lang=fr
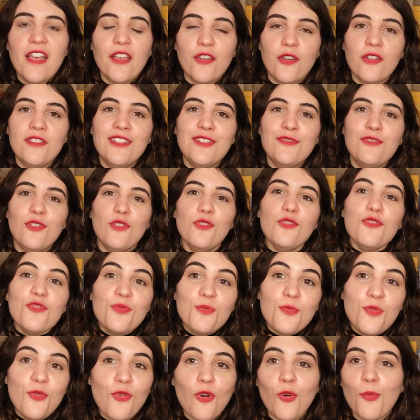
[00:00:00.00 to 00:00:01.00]
que niveau
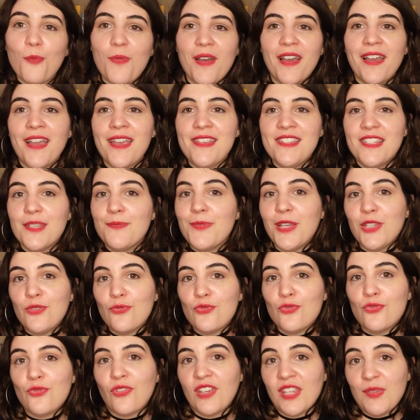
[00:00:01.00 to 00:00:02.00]
humour, pareil, c'est pas
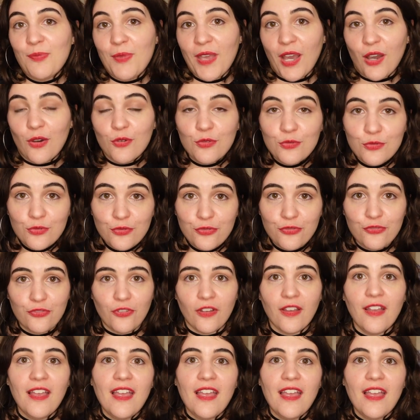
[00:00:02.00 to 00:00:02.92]
toujours hyper ouf,